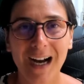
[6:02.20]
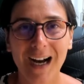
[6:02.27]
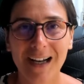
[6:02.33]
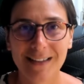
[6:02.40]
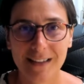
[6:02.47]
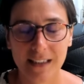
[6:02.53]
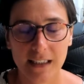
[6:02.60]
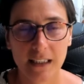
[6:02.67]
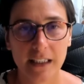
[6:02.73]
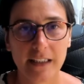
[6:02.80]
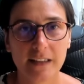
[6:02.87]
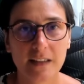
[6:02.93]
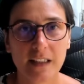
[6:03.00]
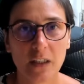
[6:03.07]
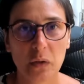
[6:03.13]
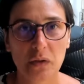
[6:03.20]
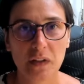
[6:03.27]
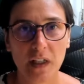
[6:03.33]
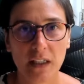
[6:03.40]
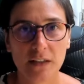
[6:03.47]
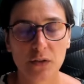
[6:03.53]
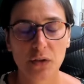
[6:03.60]
intégrer ce qui est en
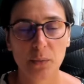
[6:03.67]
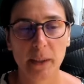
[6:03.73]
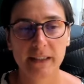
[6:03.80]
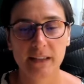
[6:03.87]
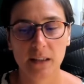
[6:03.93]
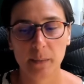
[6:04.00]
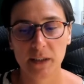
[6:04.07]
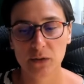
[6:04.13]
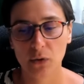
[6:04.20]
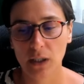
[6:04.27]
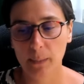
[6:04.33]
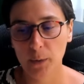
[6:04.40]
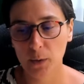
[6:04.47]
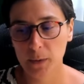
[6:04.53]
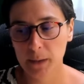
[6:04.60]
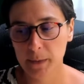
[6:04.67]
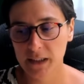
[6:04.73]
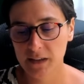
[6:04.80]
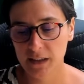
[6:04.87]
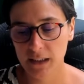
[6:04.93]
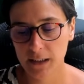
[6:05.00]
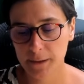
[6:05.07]
train de se passer. Parce que la
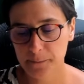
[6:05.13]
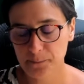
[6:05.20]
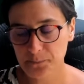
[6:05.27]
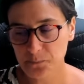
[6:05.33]
problématique,